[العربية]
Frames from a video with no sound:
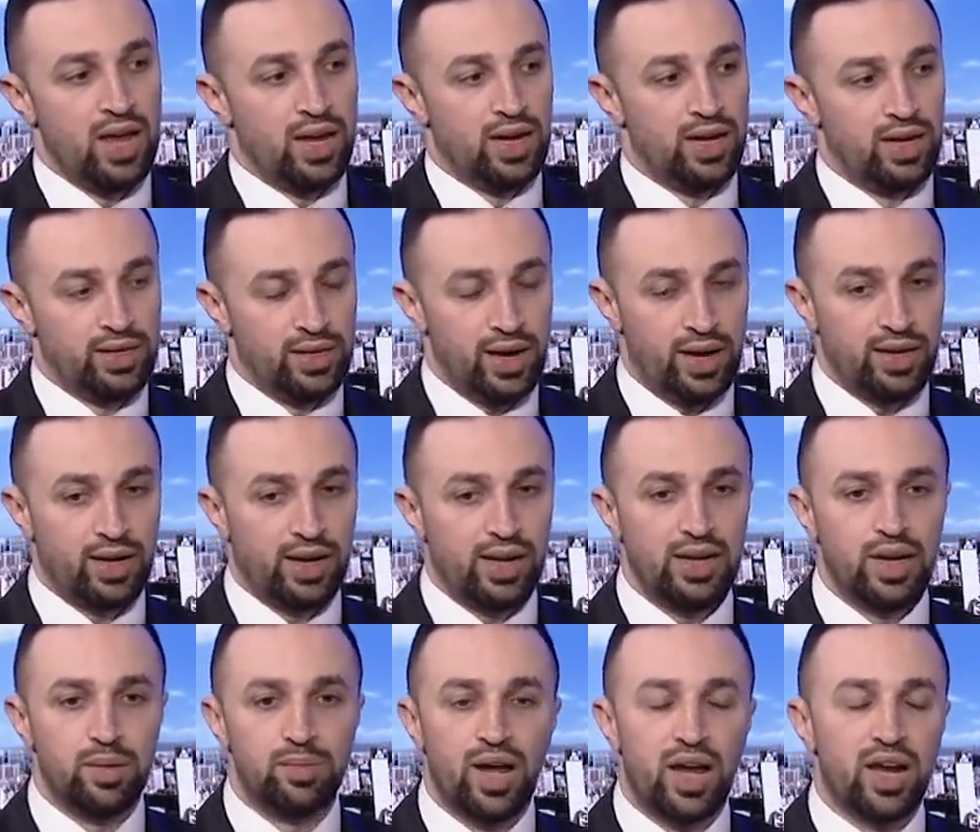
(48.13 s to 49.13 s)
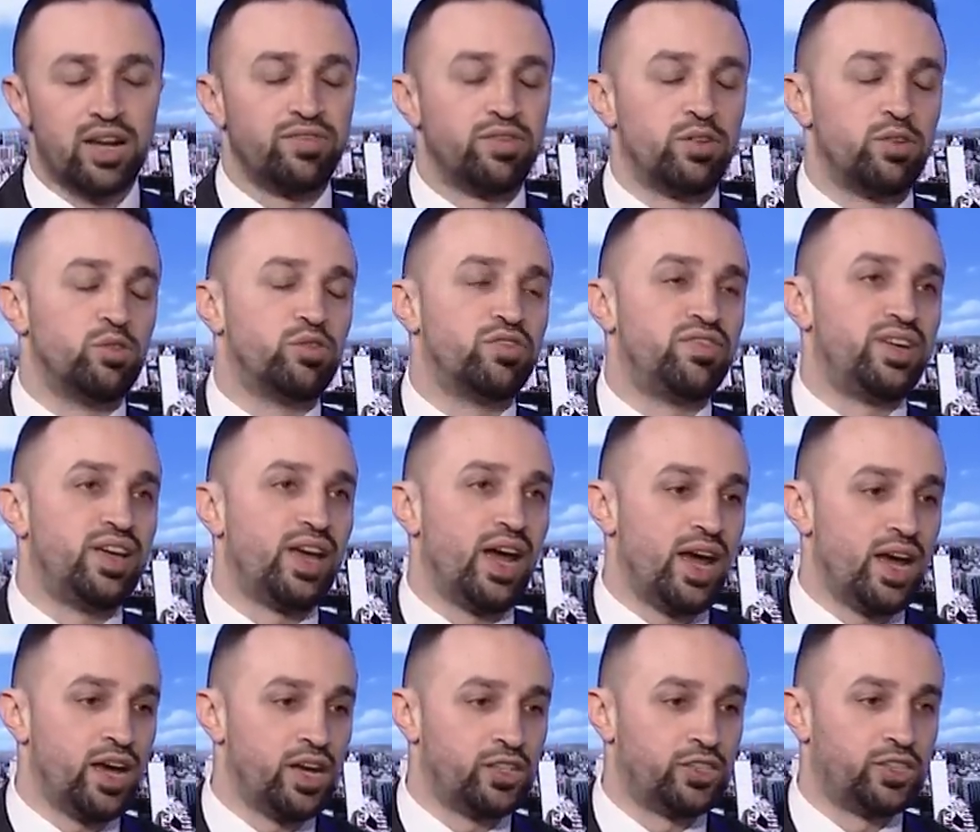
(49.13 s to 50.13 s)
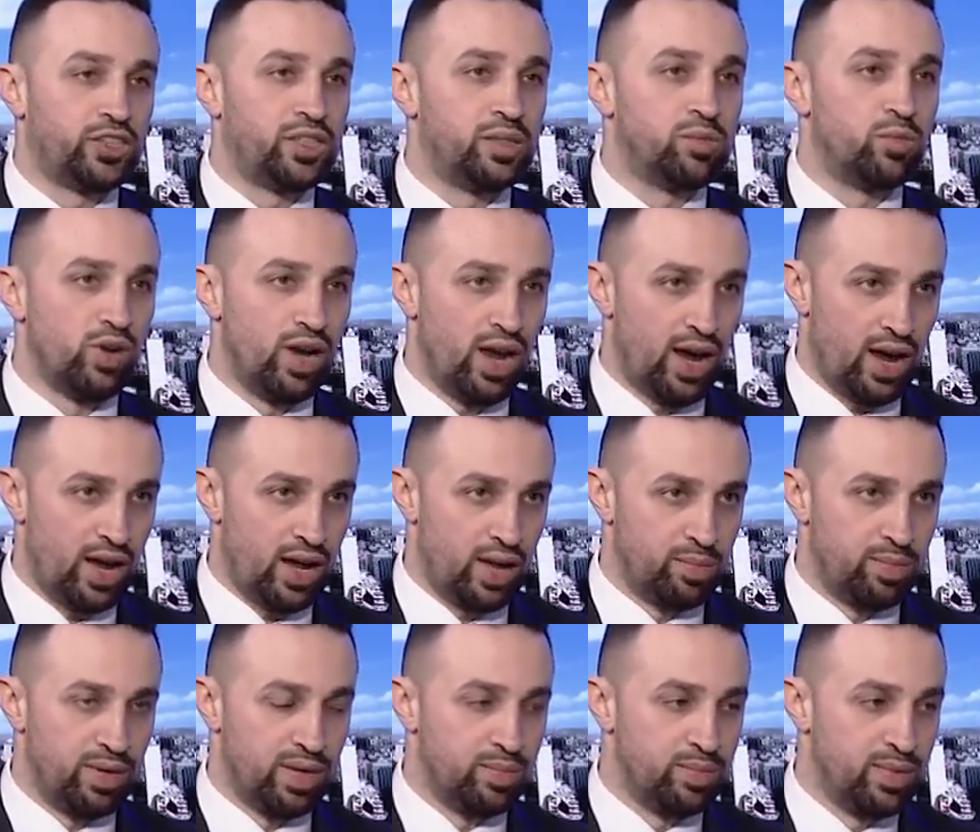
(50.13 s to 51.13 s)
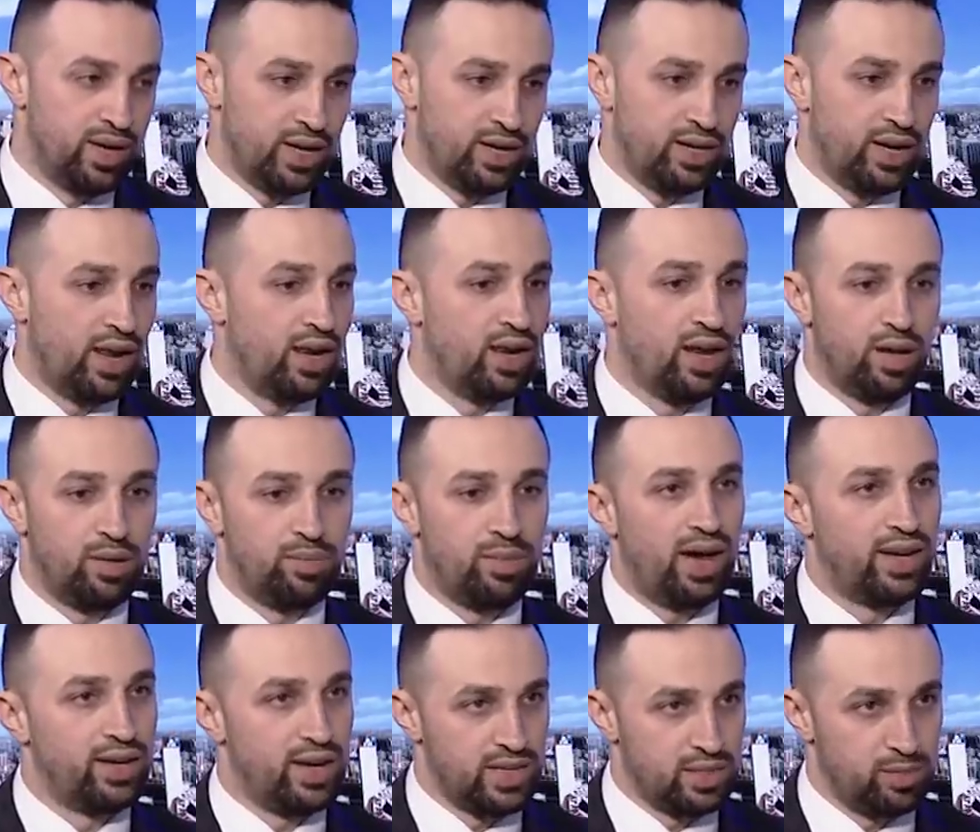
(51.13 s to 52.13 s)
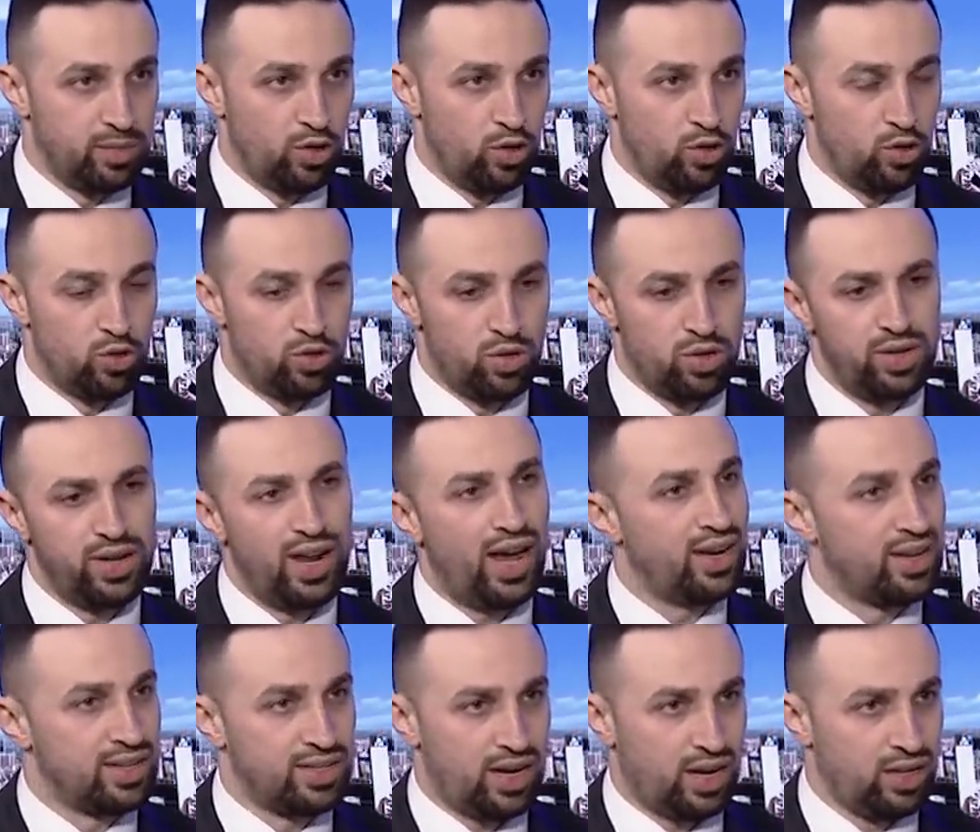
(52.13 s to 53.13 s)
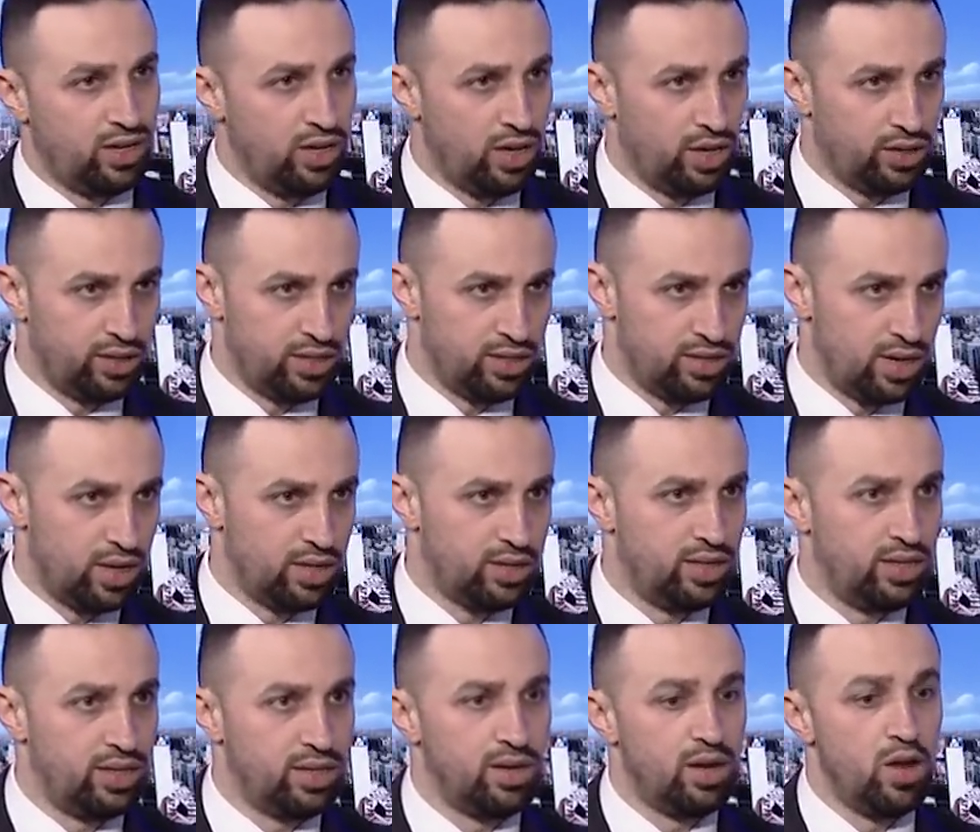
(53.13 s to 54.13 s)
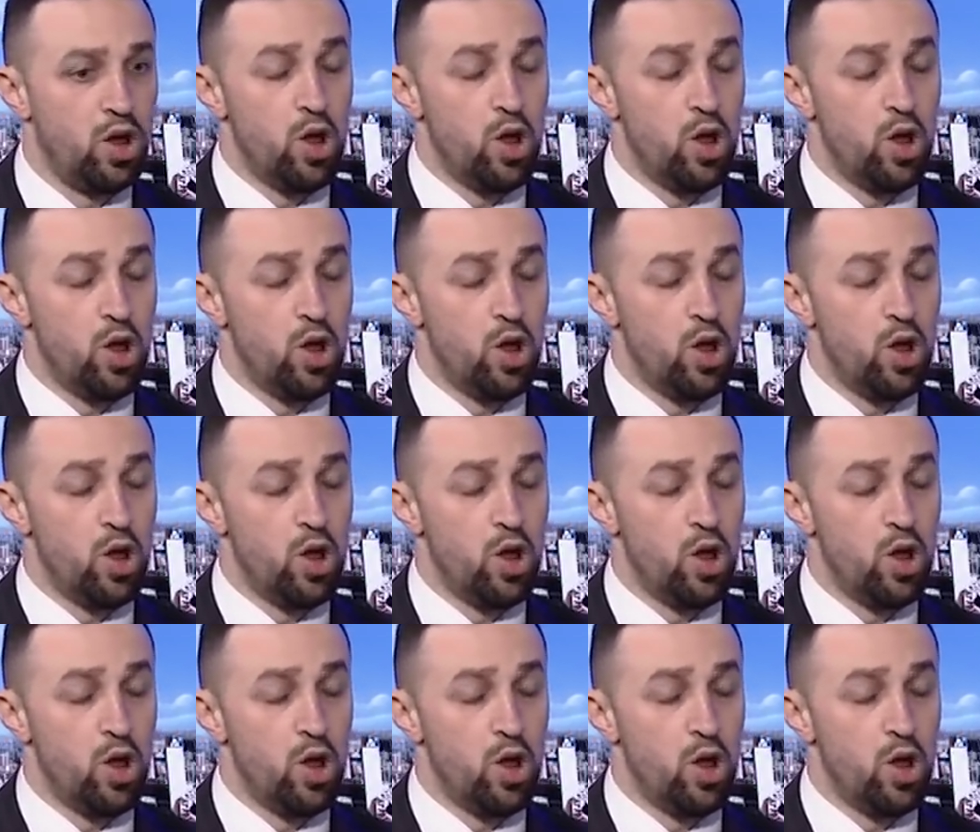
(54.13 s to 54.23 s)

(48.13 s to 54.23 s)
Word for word: آه، نحن كلنا بنعرف انه في حاجه ملحه بلبنان هلا بعد ازمه الكورونا على الصعيد الاقتصادي